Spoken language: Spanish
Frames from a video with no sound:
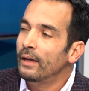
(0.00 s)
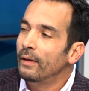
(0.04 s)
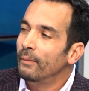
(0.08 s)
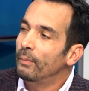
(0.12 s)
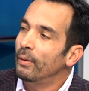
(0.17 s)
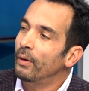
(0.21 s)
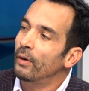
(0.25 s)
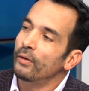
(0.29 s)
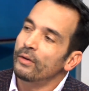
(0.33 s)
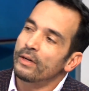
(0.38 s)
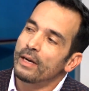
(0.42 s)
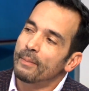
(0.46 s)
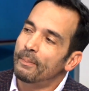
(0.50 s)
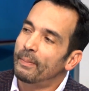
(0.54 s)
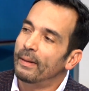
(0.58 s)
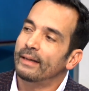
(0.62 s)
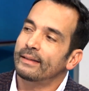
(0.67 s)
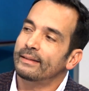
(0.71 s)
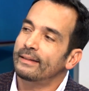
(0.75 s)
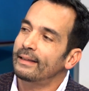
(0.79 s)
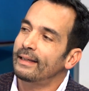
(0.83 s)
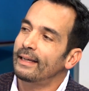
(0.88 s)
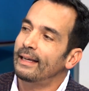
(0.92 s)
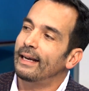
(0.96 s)
Pero hay una
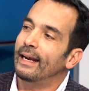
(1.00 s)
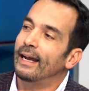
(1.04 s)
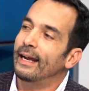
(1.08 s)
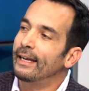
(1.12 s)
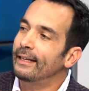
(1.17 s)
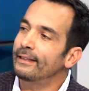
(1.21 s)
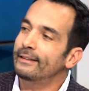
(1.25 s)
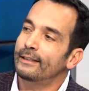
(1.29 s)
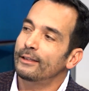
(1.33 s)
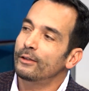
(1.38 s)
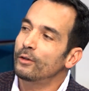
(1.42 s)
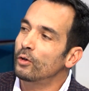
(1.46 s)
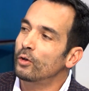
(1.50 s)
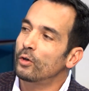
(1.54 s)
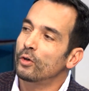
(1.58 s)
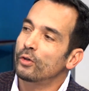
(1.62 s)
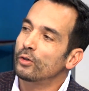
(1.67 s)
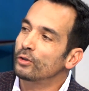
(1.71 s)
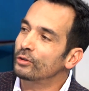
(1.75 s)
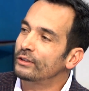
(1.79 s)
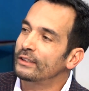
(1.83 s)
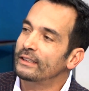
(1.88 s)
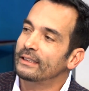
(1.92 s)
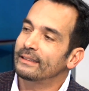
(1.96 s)
parte que la gente no
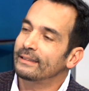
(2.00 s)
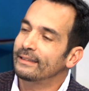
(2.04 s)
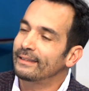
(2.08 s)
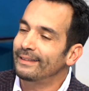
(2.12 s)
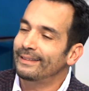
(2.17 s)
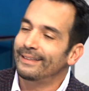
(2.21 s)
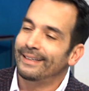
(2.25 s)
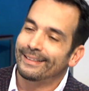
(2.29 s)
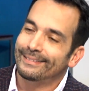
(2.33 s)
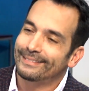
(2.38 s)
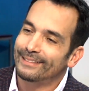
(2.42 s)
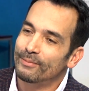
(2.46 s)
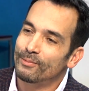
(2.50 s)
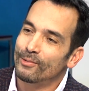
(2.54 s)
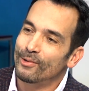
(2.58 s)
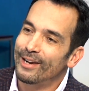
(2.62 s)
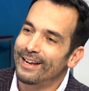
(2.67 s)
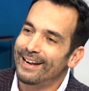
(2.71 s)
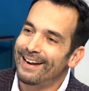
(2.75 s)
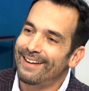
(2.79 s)
conoce de ti y es esa mujer